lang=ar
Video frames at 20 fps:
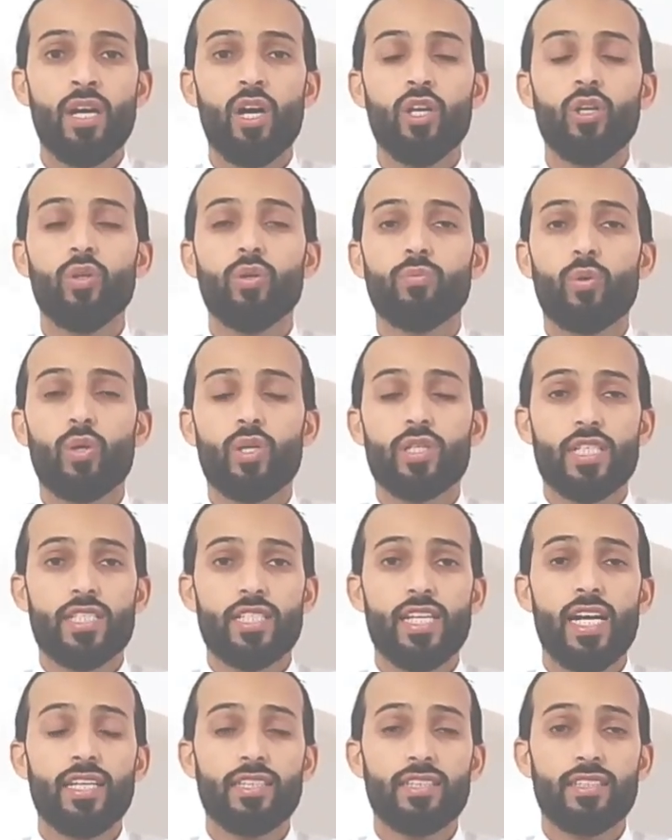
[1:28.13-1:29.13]
انه
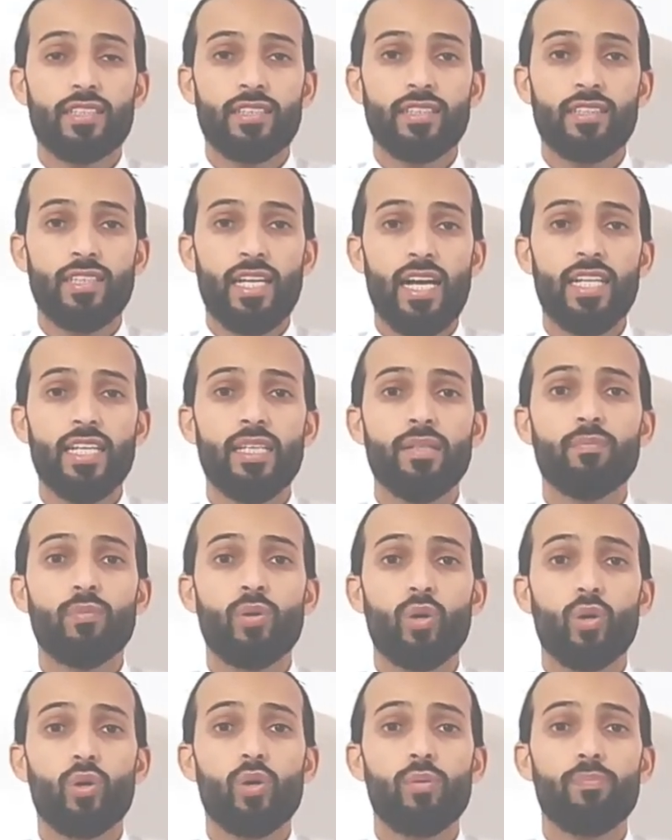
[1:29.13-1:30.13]
مؤسسات التعليم
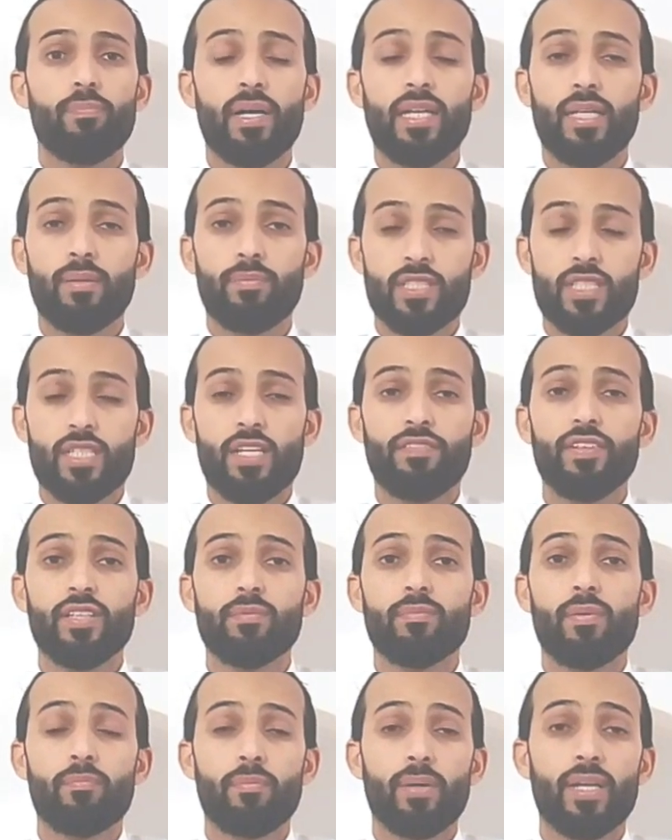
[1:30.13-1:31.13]
باوروبا اللي
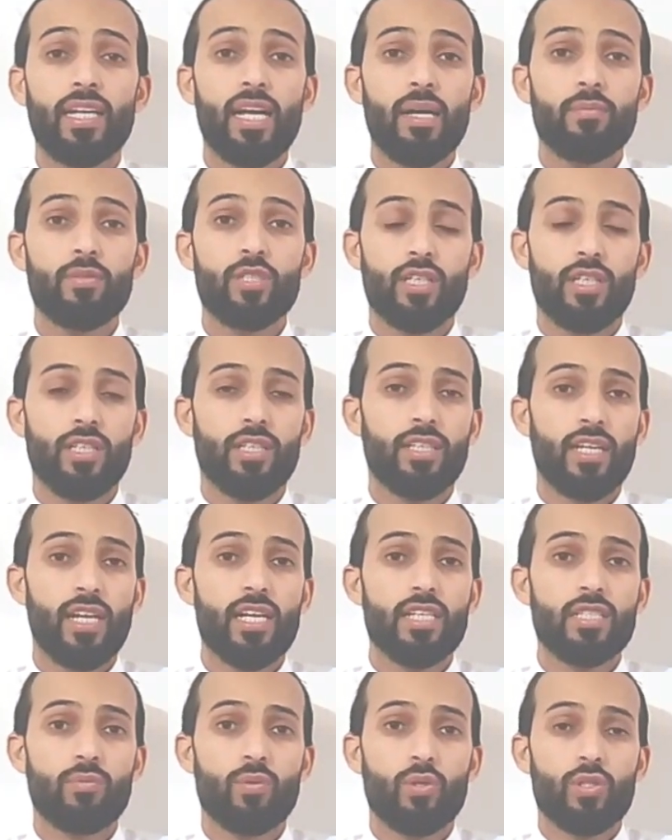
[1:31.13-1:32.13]
بتستفيد من برنامج
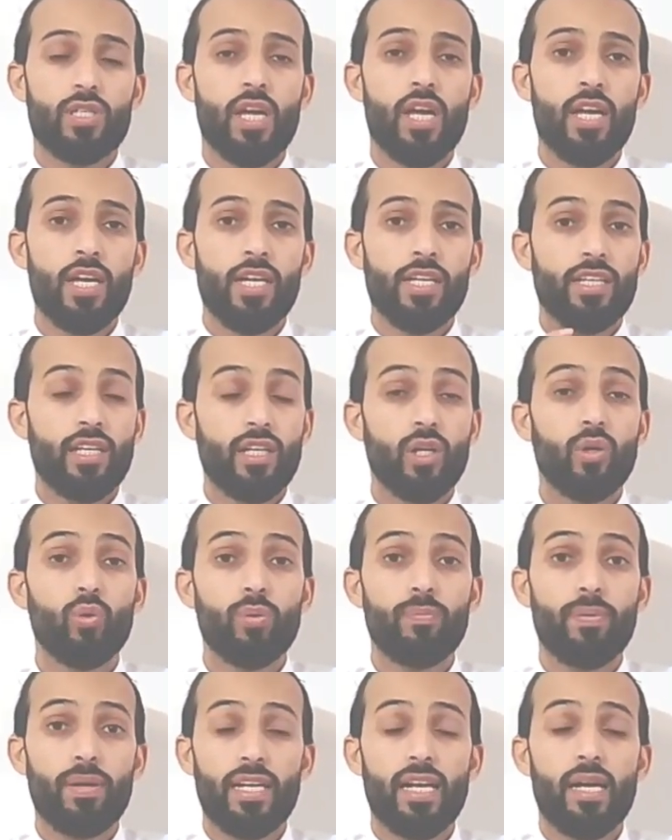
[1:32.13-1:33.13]
الايراسموس اللي
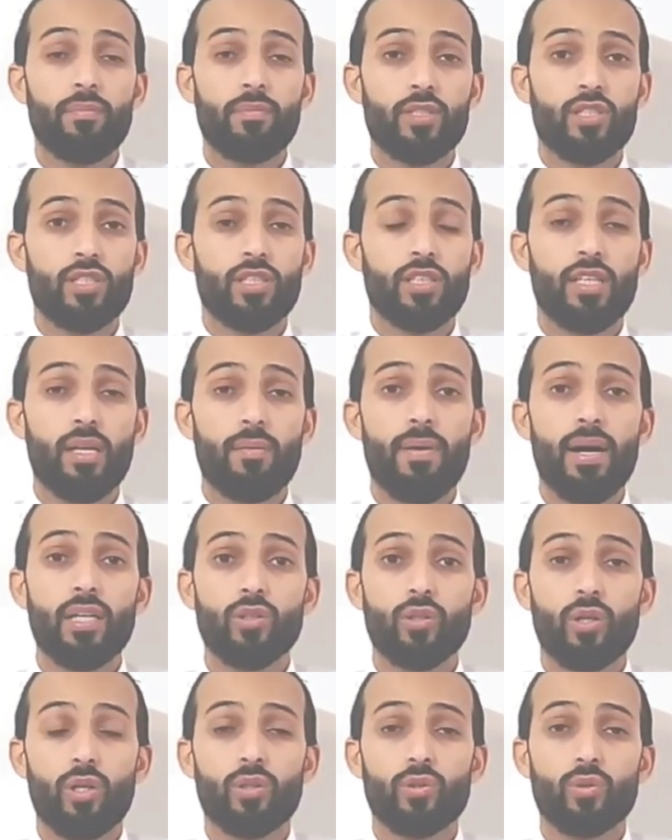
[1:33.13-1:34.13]
هو برنامج
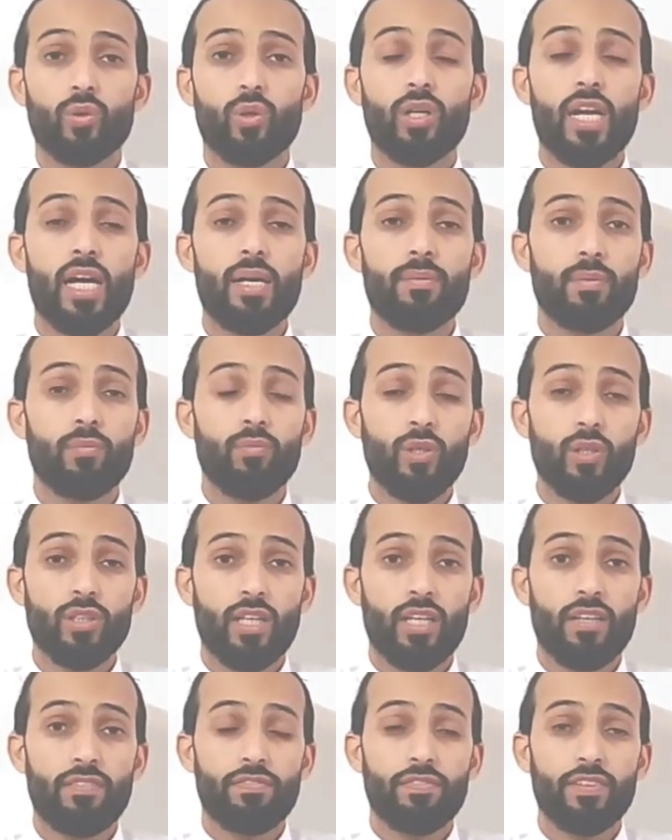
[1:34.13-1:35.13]
تبادل الطلابي
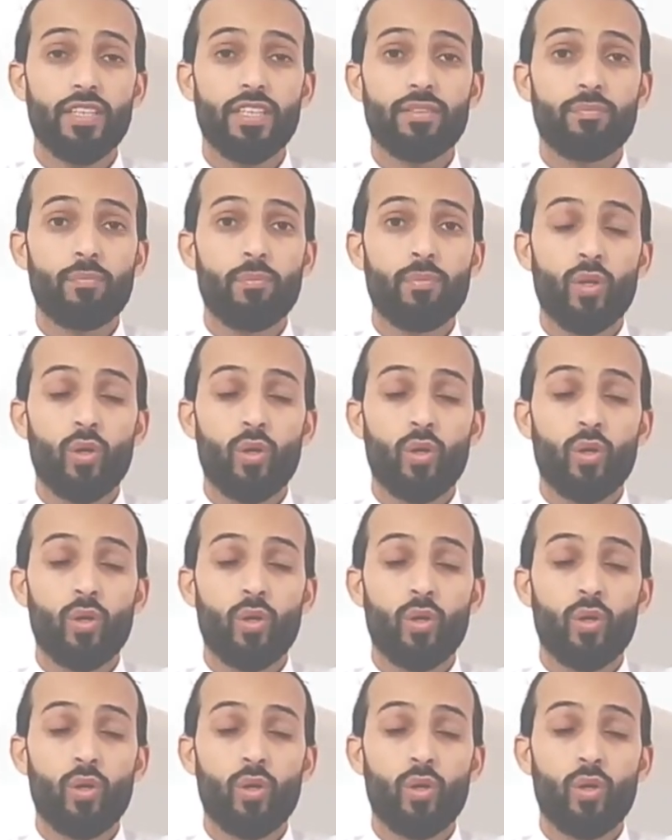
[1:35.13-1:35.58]
معترف فيه